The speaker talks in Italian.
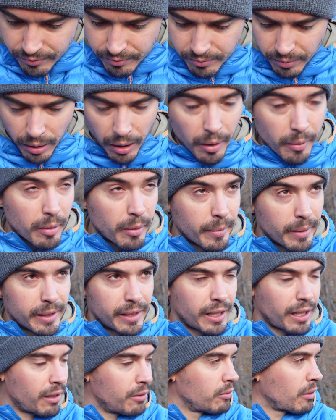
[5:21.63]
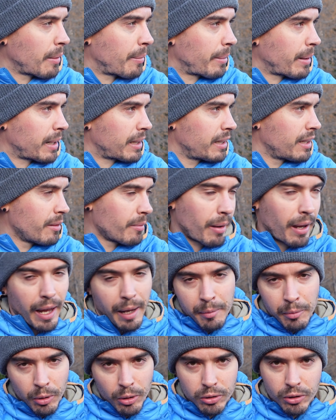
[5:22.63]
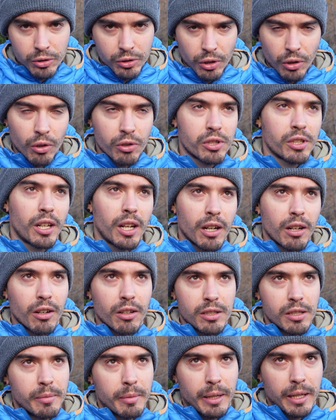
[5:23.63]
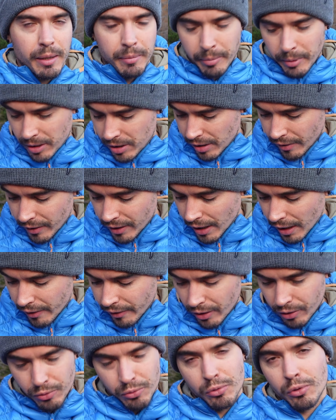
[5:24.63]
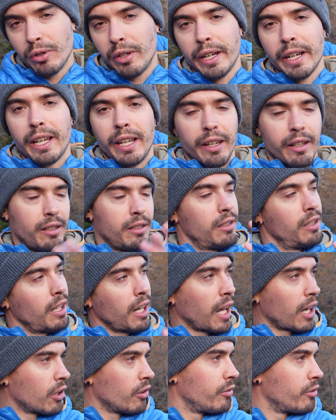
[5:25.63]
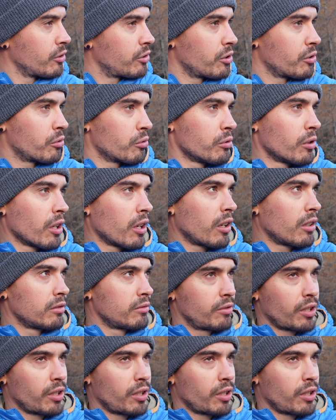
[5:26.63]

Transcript: probabilmente una parte di me è molto gelosa della cosa perché pensava di arrivare su e che il lago fosse suo, no?